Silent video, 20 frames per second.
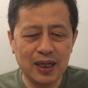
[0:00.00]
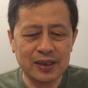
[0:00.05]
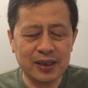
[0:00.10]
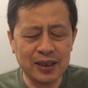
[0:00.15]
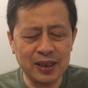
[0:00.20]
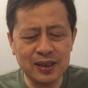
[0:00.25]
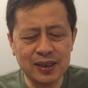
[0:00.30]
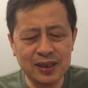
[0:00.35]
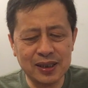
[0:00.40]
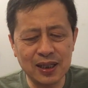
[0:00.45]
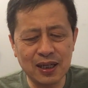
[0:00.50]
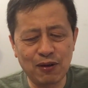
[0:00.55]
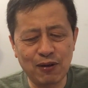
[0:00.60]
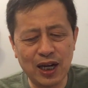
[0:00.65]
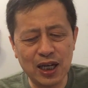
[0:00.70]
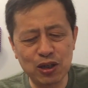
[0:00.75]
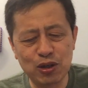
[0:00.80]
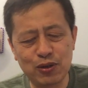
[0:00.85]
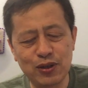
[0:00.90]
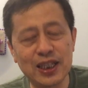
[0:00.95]
第四个
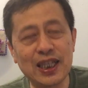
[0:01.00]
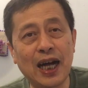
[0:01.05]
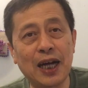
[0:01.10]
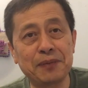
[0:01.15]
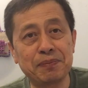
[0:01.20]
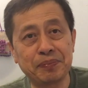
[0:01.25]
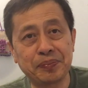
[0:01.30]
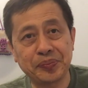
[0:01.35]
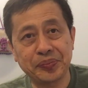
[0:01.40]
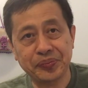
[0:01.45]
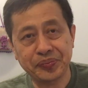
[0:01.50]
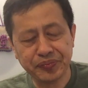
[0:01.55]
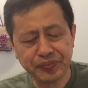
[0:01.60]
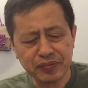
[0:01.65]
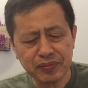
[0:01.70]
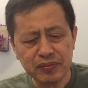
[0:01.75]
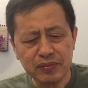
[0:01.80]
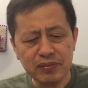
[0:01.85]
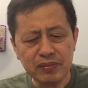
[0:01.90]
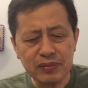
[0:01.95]
网友回答
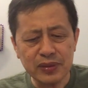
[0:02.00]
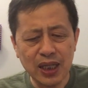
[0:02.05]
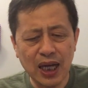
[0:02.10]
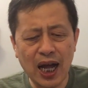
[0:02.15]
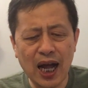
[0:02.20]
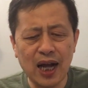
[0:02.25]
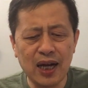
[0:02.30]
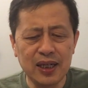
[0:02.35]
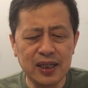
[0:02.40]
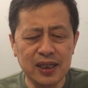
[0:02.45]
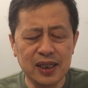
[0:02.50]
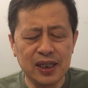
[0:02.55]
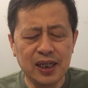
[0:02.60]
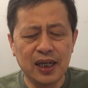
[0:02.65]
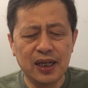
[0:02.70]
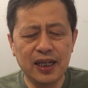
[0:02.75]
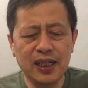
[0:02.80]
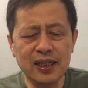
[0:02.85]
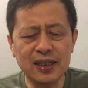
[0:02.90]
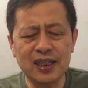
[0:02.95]
啊，
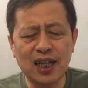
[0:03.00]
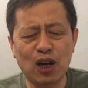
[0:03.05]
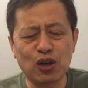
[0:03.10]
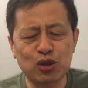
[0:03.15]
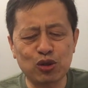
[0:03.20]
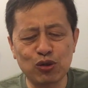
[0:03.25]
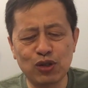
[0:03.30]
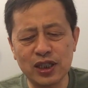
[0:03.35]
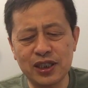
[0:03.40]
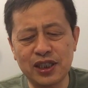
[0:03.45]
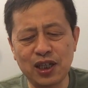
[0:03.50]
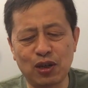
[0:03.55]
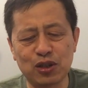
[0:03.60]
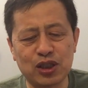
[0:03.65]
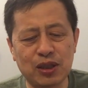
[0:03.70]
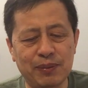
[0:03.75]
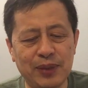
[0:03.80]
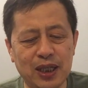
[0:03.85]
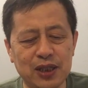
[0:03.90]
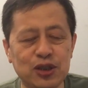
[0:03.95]
领导说叫
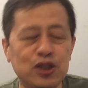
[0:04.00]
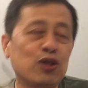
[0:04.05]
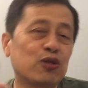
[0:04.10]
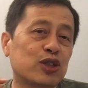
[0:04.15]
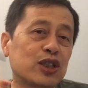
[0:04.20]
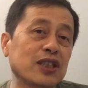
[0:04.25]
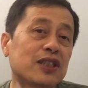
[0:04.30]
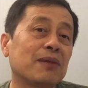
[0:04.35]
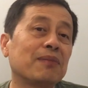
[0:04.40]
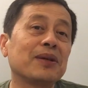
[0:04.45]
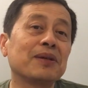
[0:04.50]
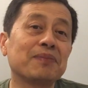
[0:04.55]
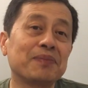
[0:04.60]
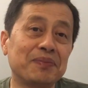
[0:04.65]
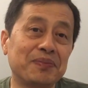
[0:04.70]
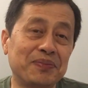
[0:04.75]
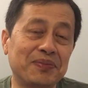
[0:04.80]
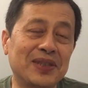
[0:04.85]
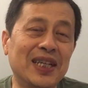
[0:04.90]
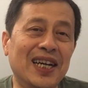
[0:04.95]
什么就是什
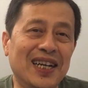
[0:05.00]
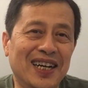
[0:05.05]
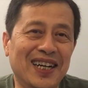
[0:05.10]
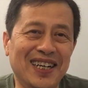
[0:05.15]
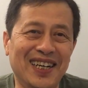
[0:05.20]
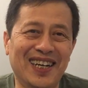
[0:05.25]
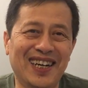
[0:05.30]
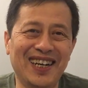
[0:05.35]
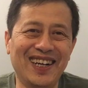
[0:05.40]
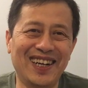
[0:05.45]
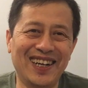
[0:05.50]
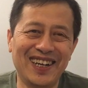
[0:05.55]
么。